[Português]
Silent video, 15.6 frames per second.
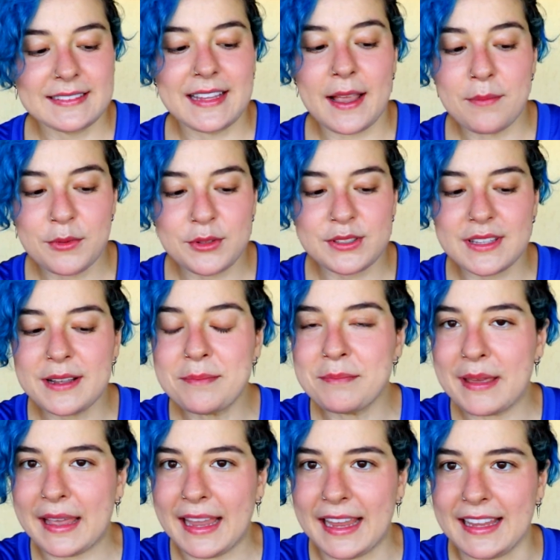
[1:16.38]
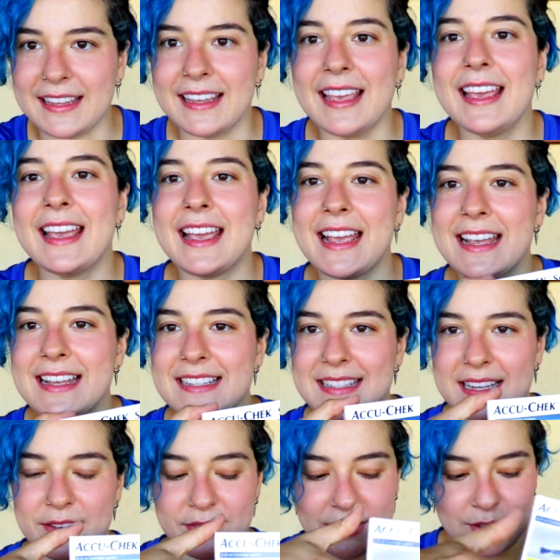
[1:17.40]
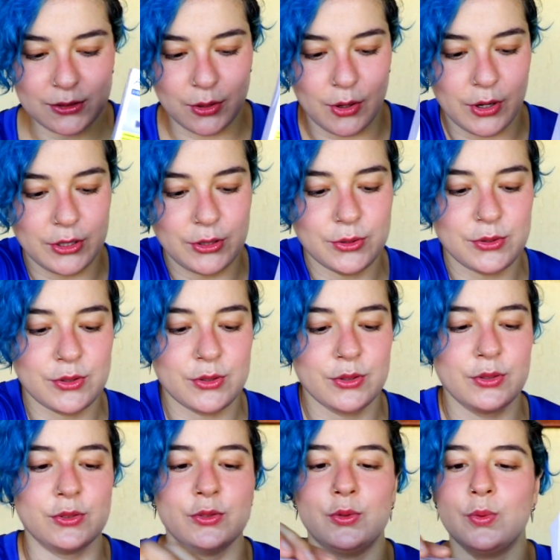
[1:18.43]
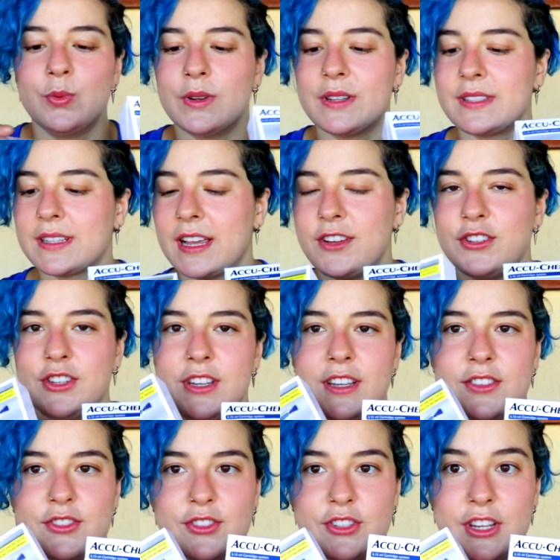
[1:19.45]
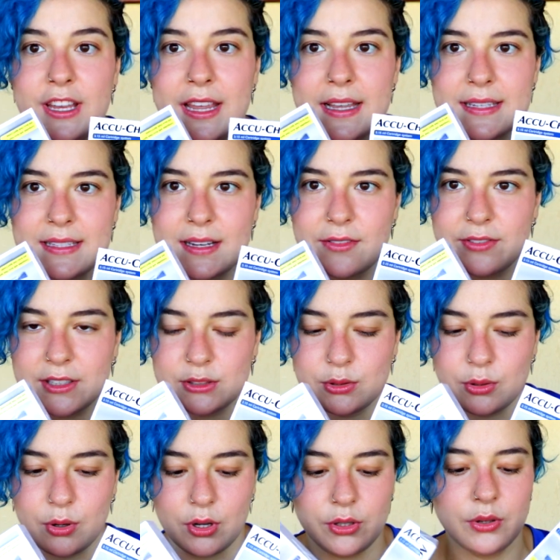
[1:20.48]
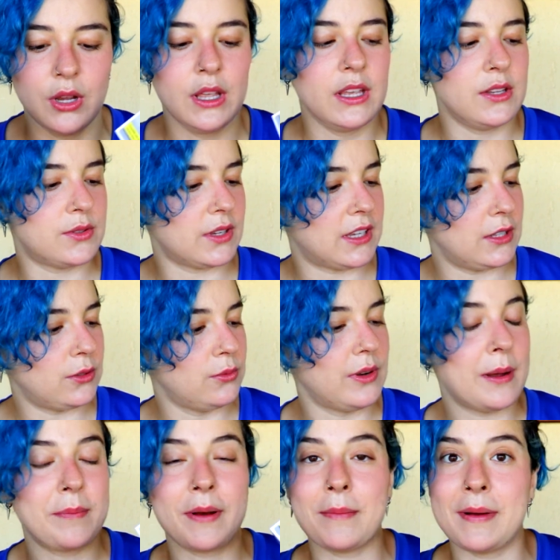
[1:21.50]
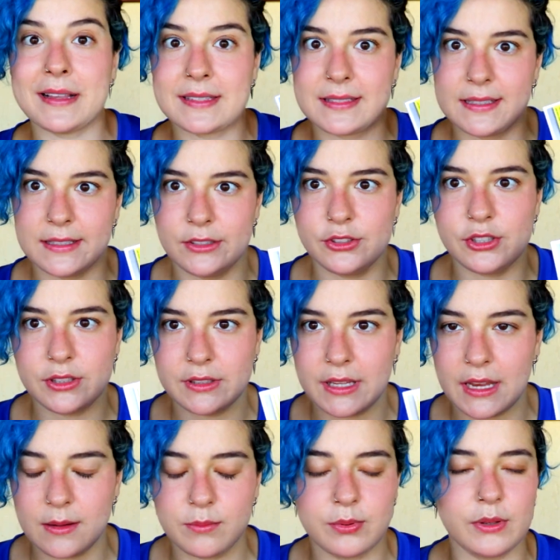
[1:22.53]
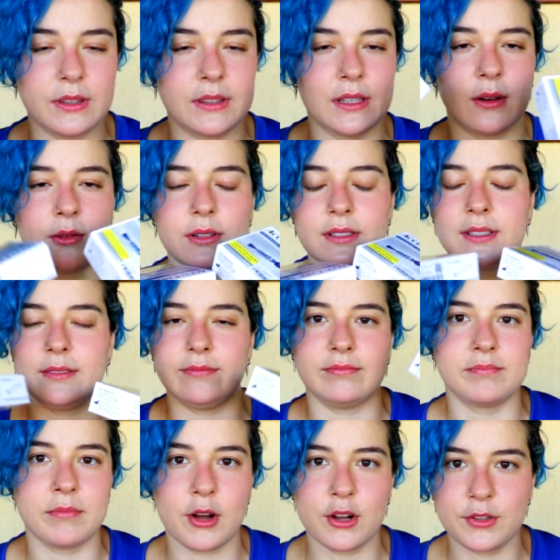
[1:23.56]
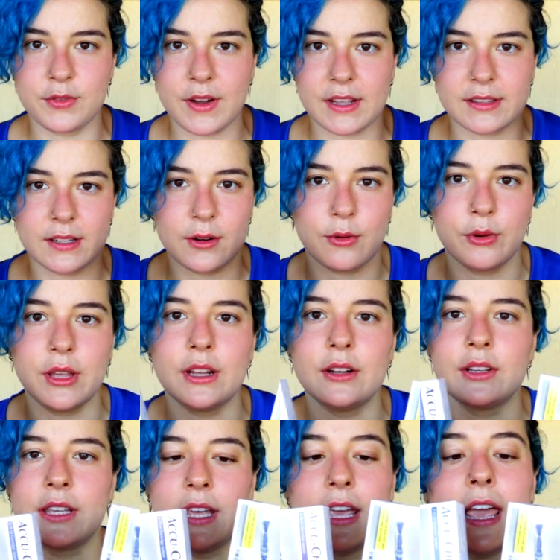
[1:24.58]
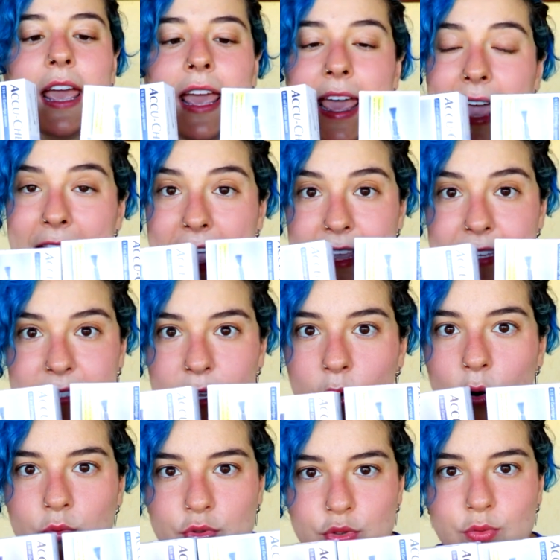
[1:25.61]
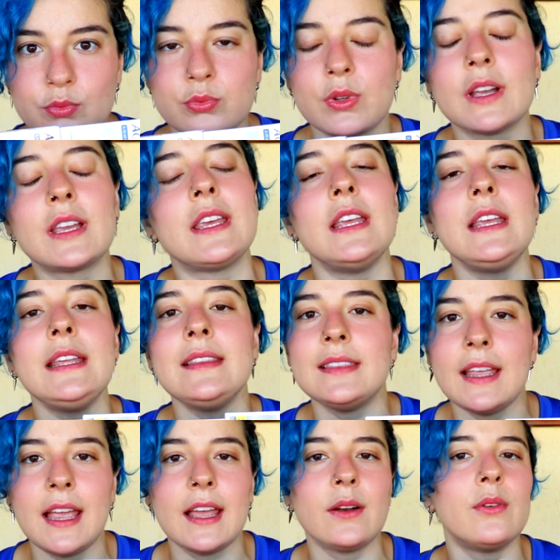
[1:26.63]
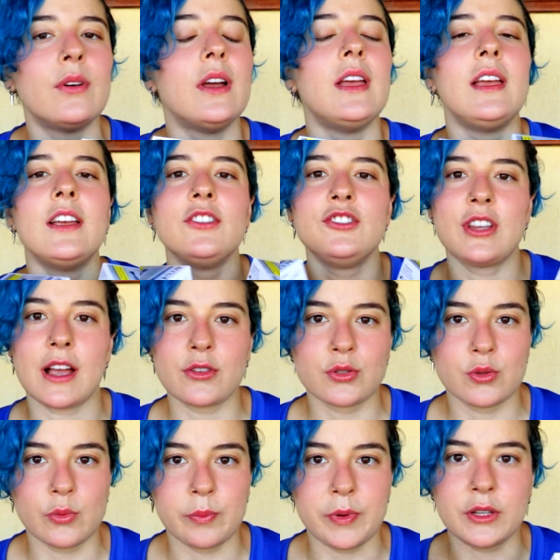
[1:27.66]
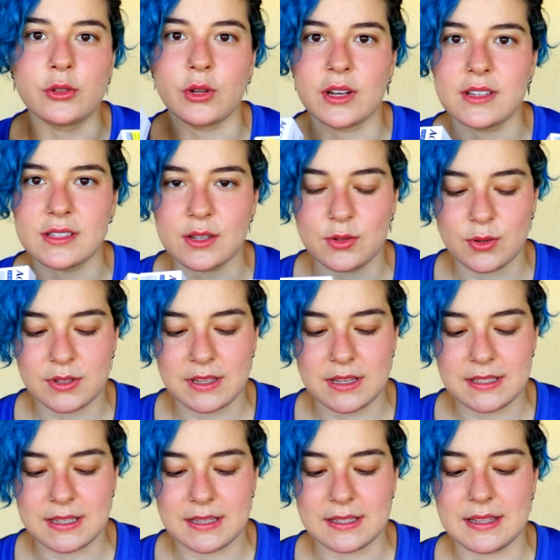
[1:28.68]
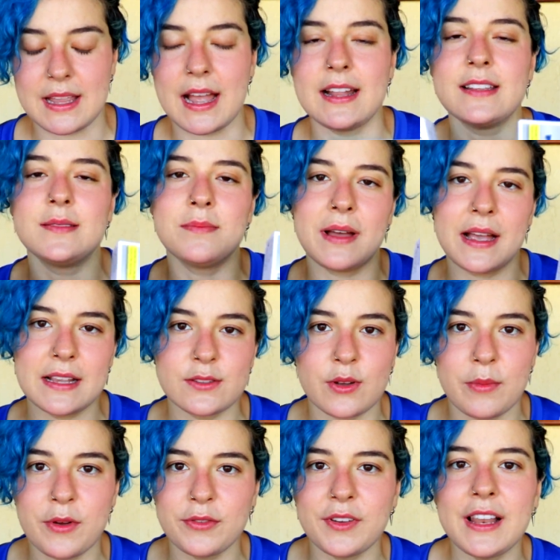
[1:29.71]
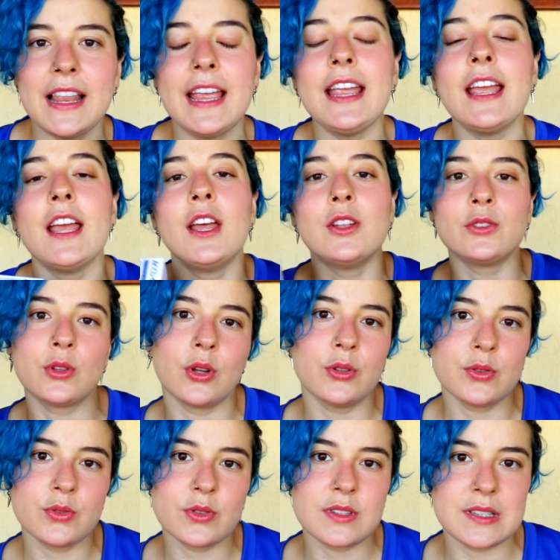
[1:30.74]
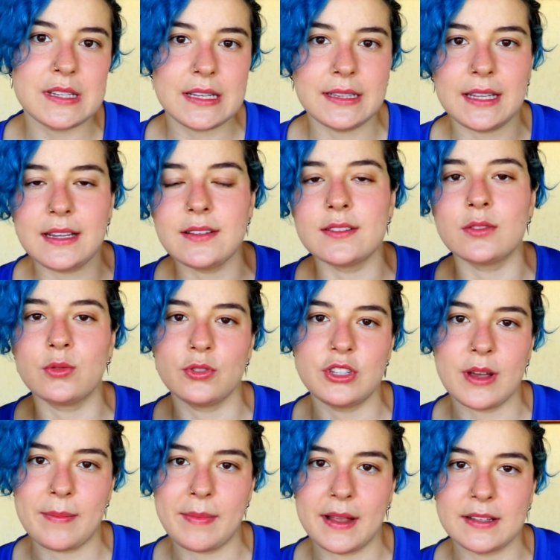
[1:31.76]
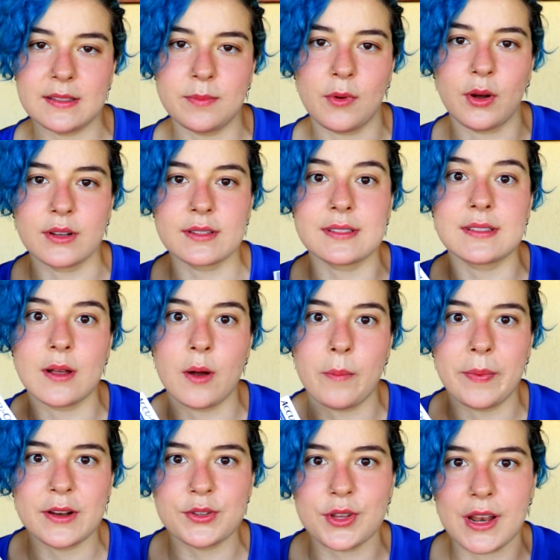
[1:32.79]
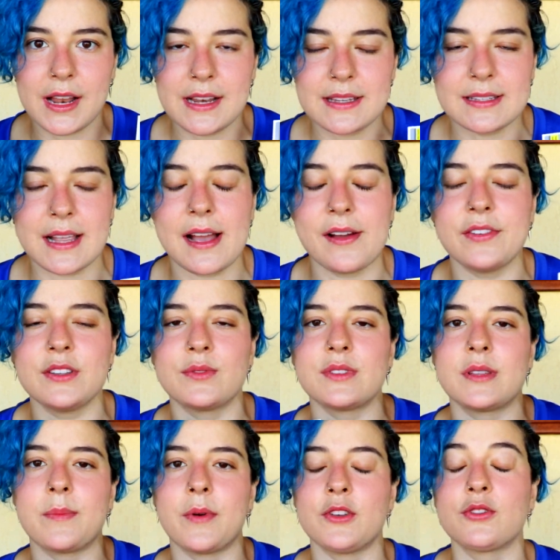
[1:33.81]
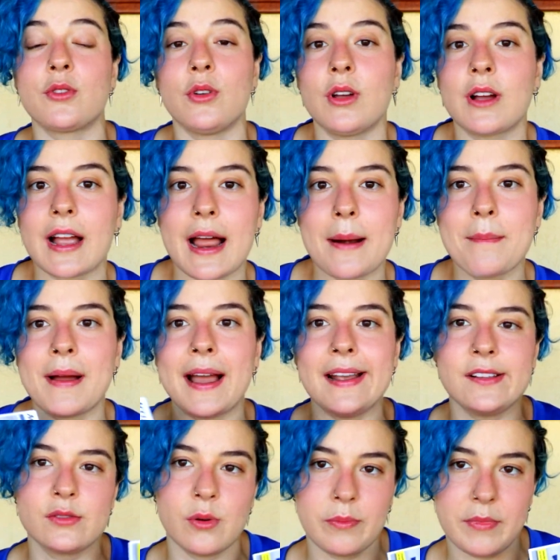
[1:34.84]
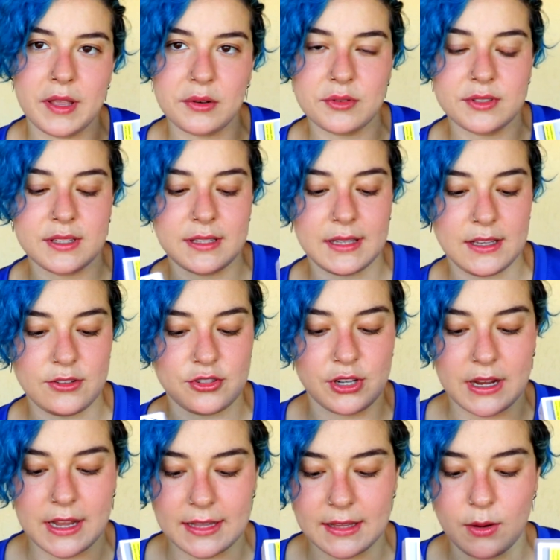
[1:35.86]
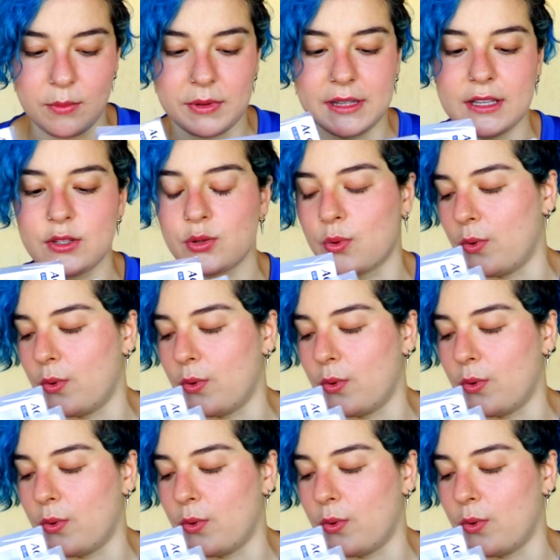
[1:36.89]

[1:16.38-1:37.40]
Temos também reservatórios duas caixinhas de reservatório. Isso aqui dura para bastante tempo, então assim, pode ficar tranquilo que esse conjunto aqui inteiro já supre todas as suas necessidades, mas como eu falei, todos os itens do Diabetes Box são personalizáveis, você pode colocar mais ou menos itens de cada uma das